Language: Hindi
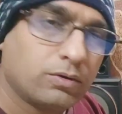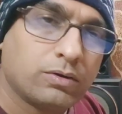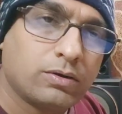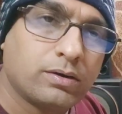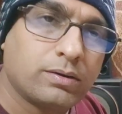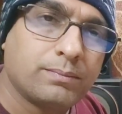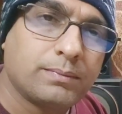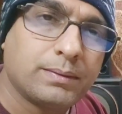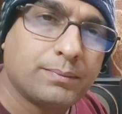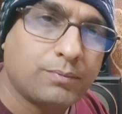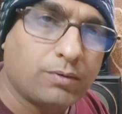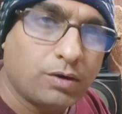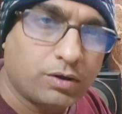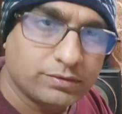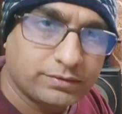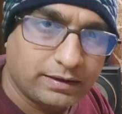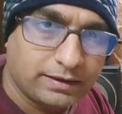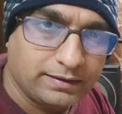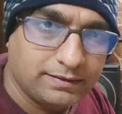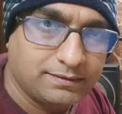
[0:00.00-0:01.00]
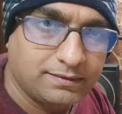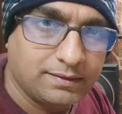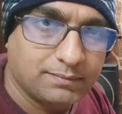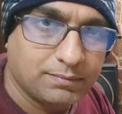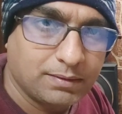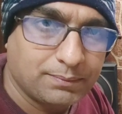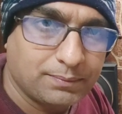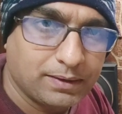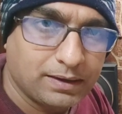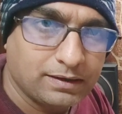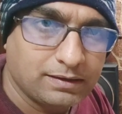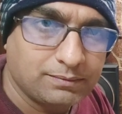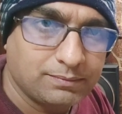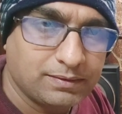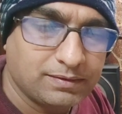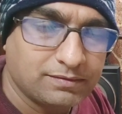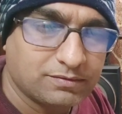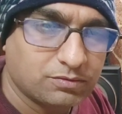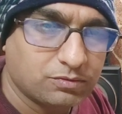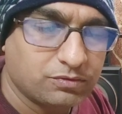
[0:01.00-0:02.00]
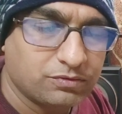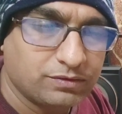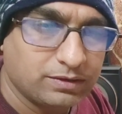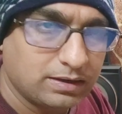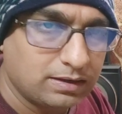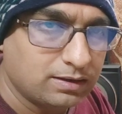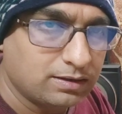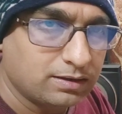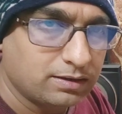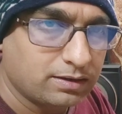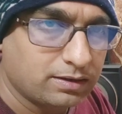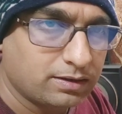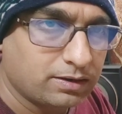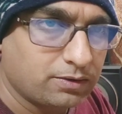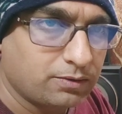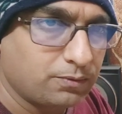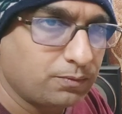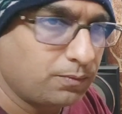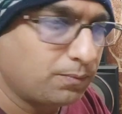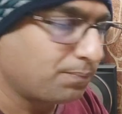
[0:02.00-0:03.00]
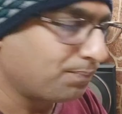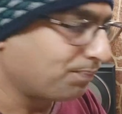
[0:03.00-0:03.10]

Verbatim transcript: और मैं बहुत रीजनेबल प्राइस में इसको सेल कर रहा हूँ